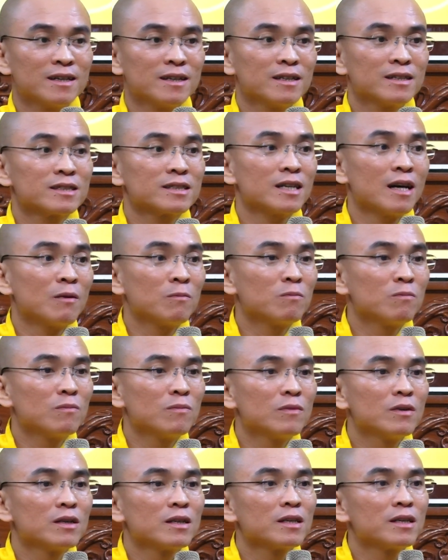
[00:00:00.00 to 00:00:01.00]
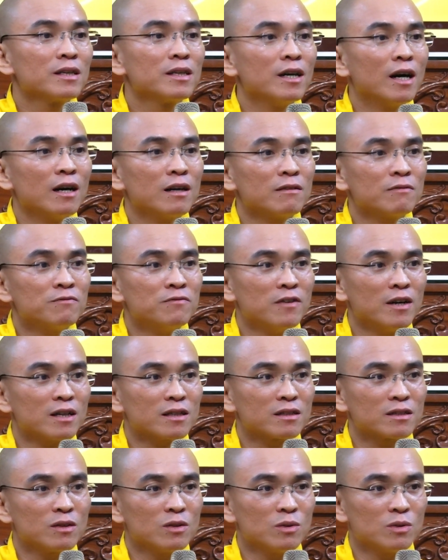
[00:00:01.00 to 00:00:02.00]
Xong giận Phật
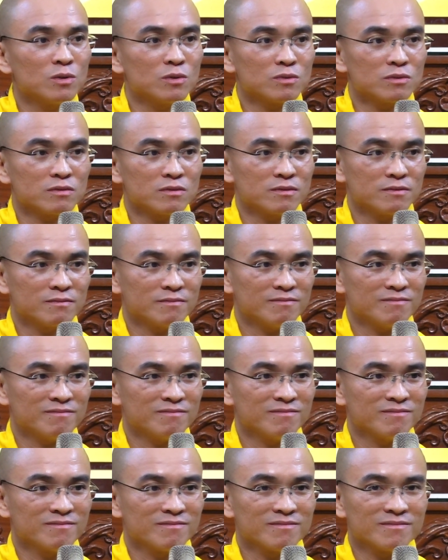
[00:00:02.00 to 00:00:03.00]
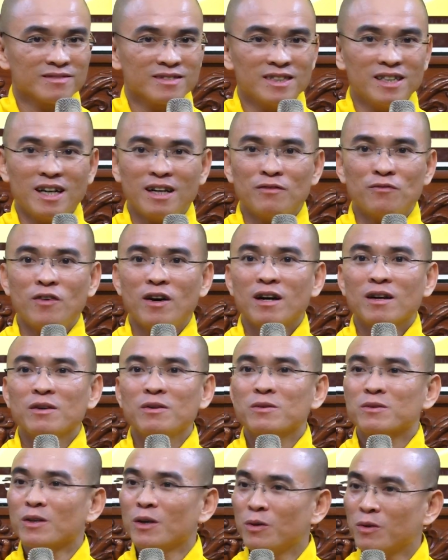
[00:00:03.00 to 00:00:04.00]
luôn. Giận Phật
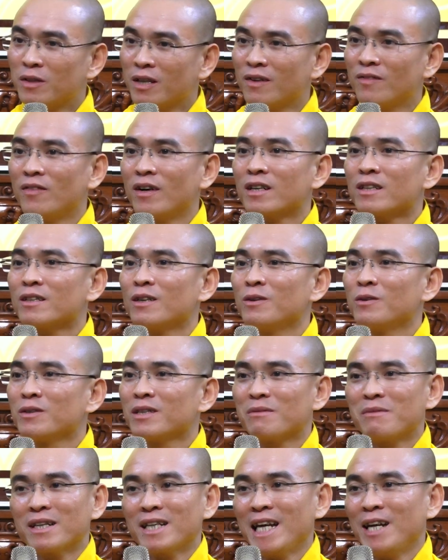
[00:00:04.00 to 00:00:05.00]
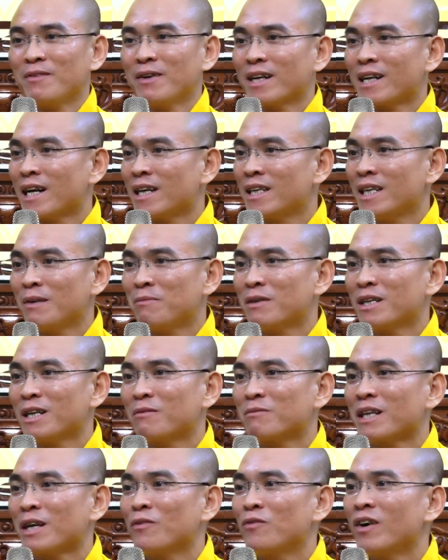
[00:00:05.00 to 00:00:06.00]
luôn, tu thì vẫn tu nhưng mà theo ngoài Ca Diếp chứ
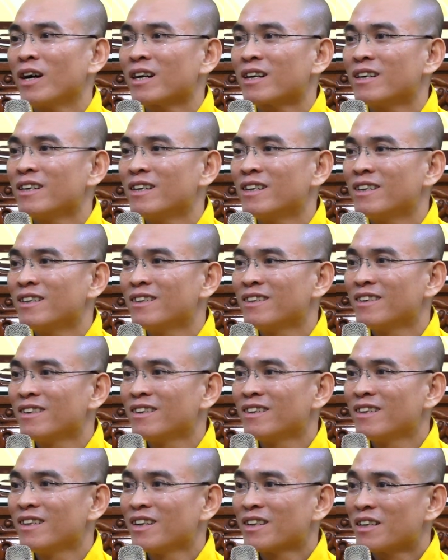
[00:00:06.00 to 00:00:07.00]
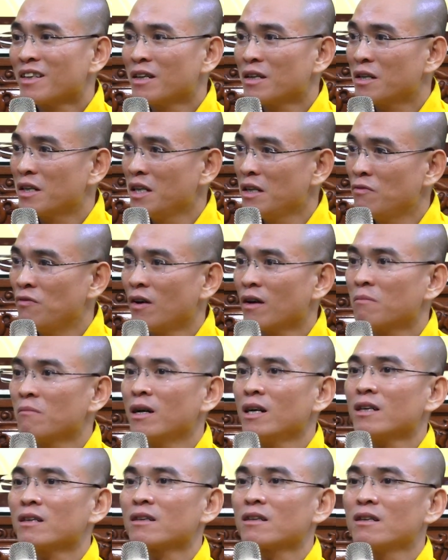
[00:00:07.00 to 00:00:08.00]
không theo Phật nữa. Cho nên khi Phật
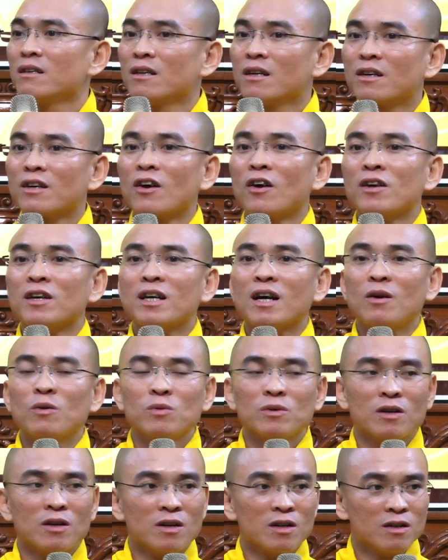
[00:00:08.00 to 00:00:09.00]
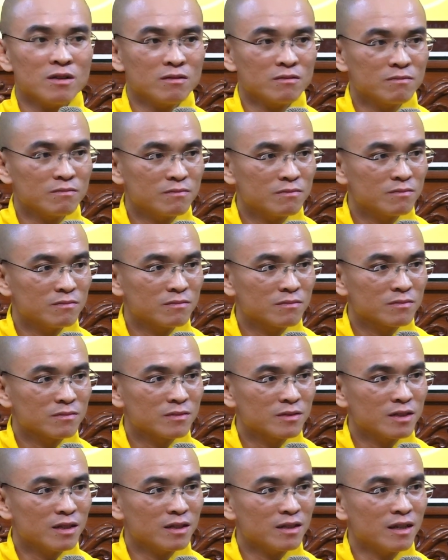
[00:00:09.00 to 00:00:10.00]
mất nói câu đó đó.
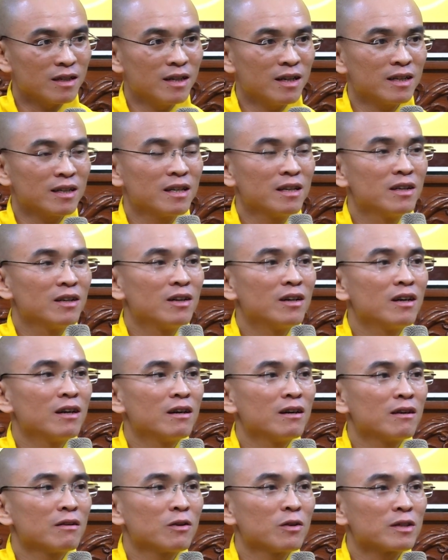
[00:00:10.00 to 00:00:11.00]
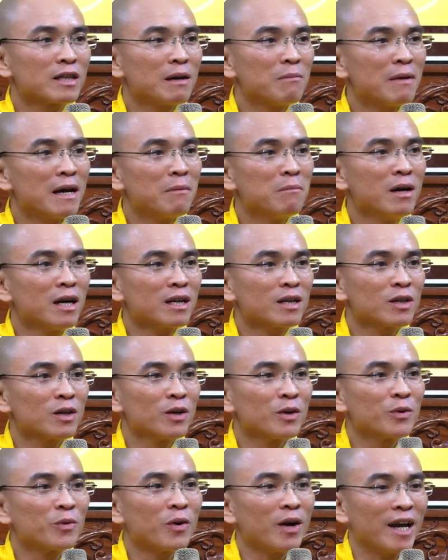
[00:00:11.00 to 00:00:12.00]
Đó cho nên Gautama mất
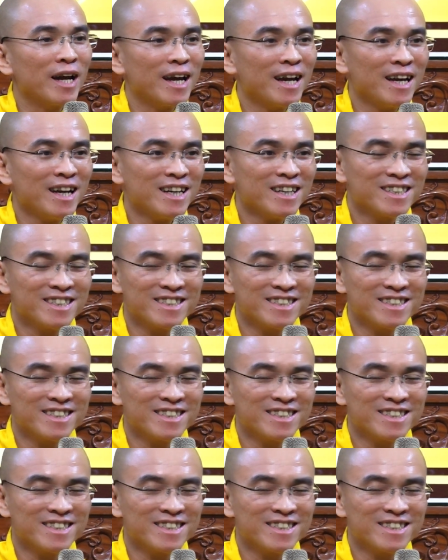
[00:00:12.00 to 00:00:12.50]
rồi khỏe.